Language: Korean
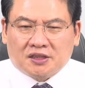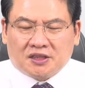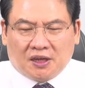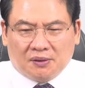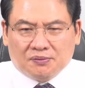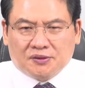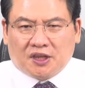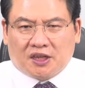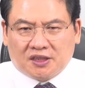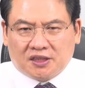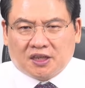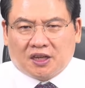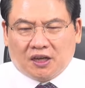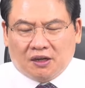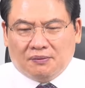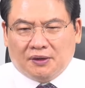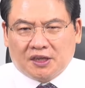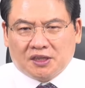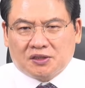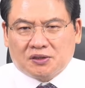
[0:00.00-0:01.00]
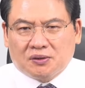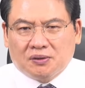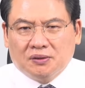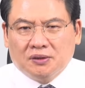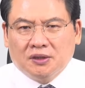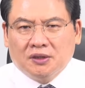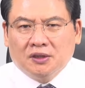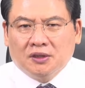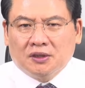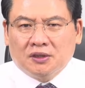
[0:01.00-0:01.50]
삶 자체가 말이죠.
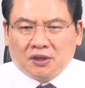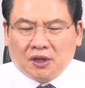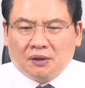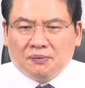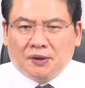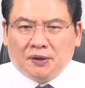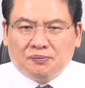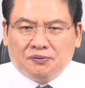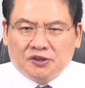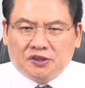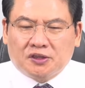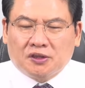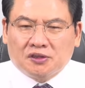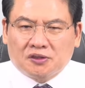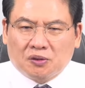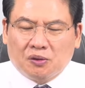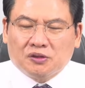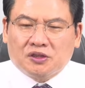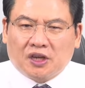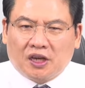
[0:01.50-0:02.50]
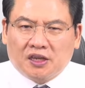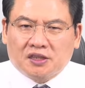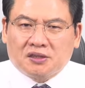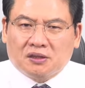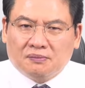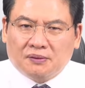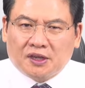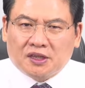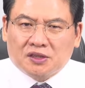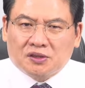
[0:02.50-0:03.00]
그 다음에 부천
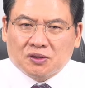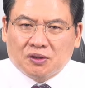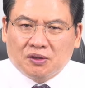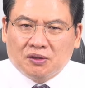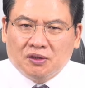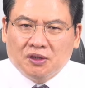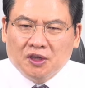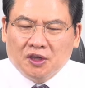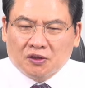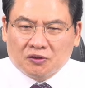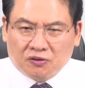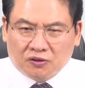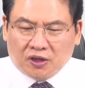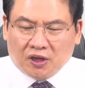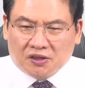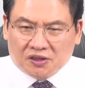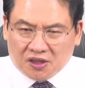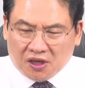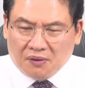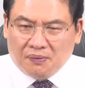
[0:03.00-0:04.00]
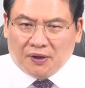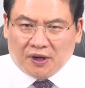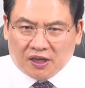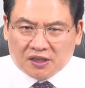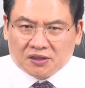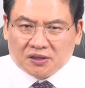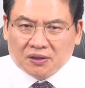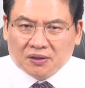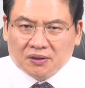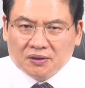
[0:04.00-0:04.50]
소사에서 말이죠. 국회의원 세 번
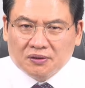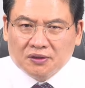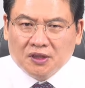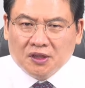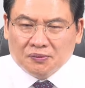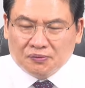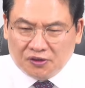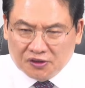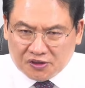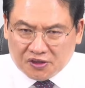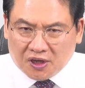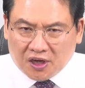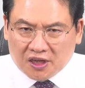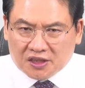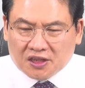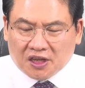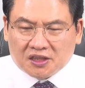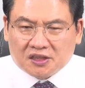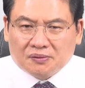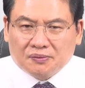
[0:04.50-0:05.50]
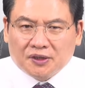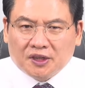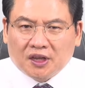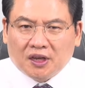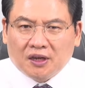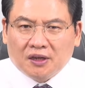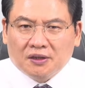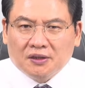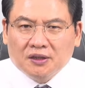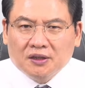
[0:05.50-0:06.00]
했어요. 부천에서
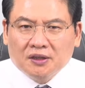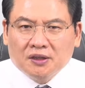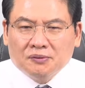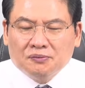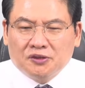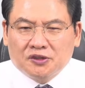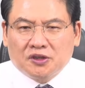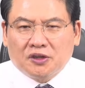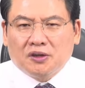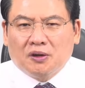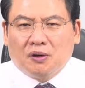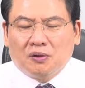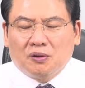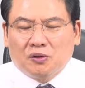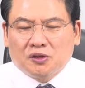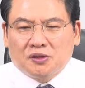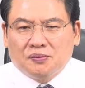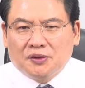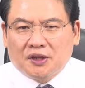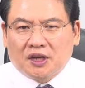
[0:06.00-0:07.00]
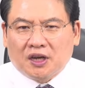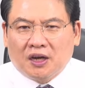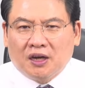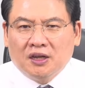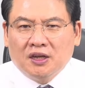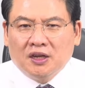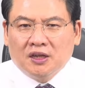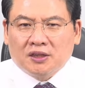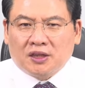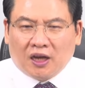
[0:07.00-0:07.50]
했습니다. 부천이 어느 곳입니까?
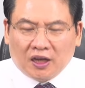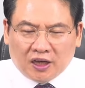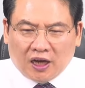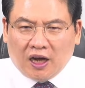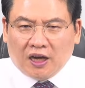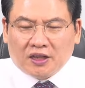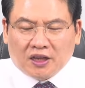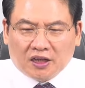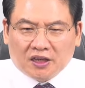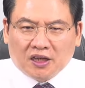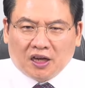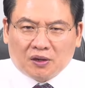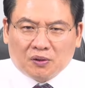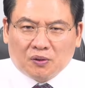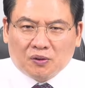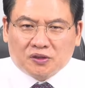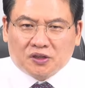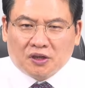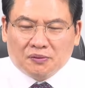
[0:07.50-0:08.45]
다 야당이 하는 곳이에요.